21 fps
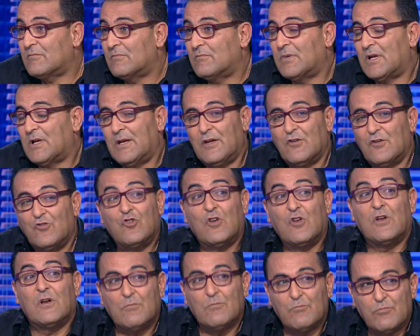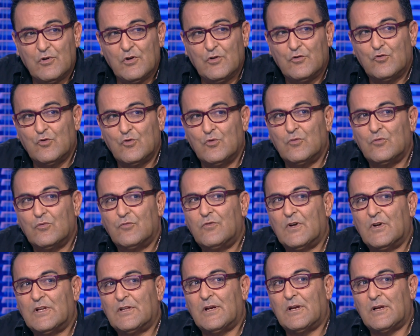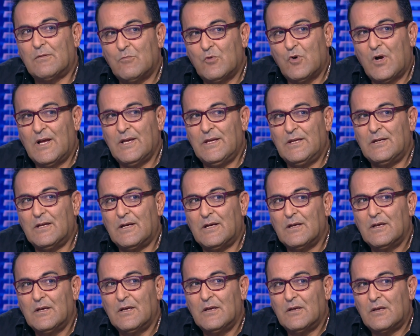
معناها جرب بليتو فترة معينة